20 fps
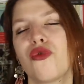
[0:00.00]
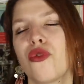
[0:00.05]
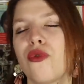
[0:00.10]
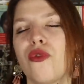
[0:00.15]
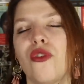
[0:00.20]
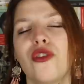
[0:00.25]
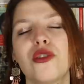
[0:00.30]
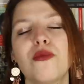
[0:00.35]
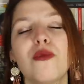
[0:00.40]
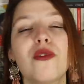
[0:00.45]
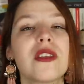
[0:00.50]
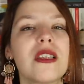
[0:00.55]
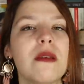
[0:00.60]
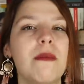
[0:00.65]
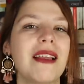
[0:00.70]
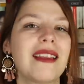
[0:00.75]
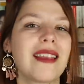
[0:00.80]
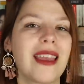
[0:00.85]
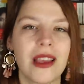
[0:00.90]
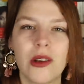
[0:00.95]
franchement, c'est
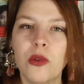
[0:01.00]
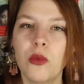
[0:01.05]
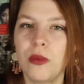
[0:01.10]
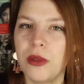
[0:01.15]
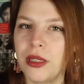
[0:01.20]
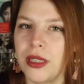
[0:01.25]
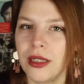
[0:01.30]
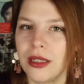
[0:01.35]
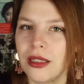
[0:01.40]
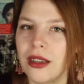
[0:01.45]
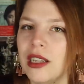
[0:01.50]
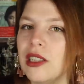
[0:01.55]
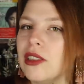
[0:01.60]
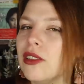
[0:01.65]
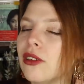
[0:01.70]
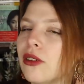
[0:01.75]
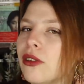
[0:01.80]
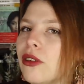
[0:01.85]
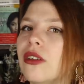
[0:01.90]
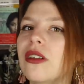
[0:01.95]
pas très compliqué. Hein.
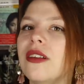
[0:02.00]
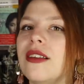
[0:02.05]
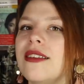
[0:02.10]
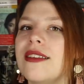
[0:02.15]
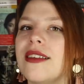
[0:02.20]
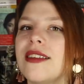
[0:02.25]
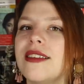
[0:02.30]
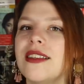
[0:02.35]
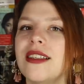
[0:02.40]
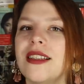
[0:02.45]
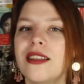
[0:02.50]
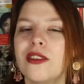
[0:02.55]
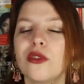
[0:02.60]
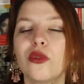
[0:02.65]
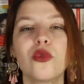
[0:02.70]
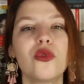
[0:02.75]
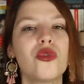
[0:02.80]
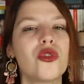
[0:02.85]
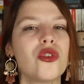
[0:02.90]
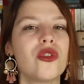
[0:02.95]
Euh, cette
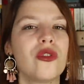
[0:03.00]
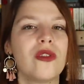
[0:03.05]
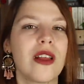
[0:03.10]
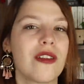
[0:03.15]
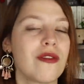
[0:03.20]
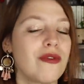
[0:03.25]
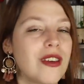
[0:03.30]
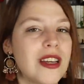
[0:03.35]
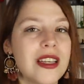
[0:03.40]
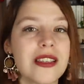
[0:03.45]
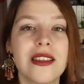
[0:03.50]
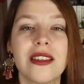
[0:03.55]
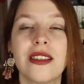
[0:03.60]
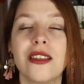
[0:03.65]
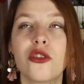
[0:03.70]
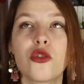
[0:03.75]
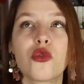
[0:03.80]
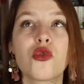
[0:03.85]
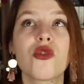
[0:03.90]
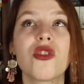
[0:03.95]
sélection que je viens de faire, c'est des
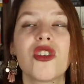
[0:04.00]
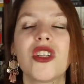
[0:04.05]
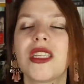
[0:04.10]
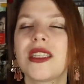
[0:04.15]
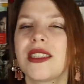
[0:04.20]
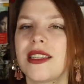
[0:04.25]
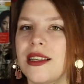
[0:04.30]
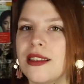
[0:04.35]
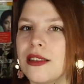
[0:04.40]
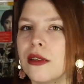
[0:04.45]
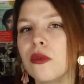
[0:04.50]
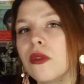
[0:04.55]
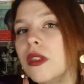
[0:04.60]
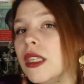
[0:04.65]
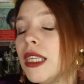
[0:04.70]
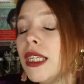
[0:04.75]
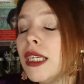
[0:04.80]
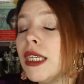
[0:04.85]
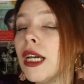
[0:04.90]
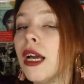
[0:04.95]
choses que j'ai très envie
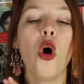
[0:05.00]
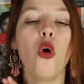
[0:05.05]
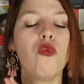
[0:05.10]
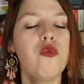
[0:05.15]
de lire.